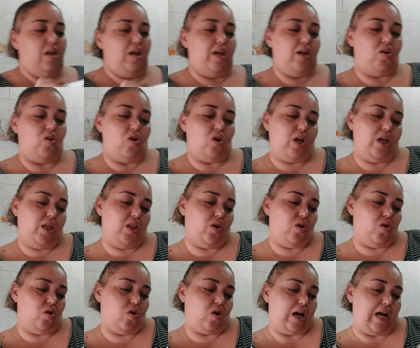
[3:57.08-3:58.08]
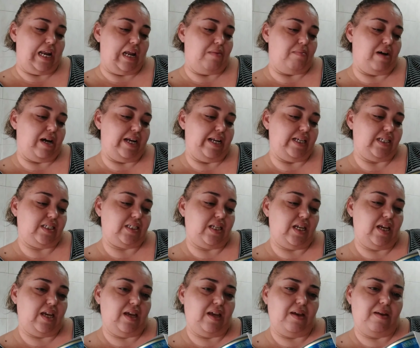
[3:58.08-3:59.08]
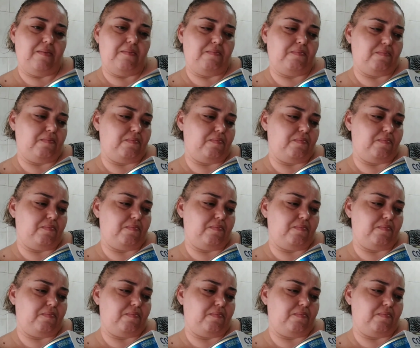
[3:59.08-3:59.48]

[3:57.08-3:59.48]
He cogido calamar este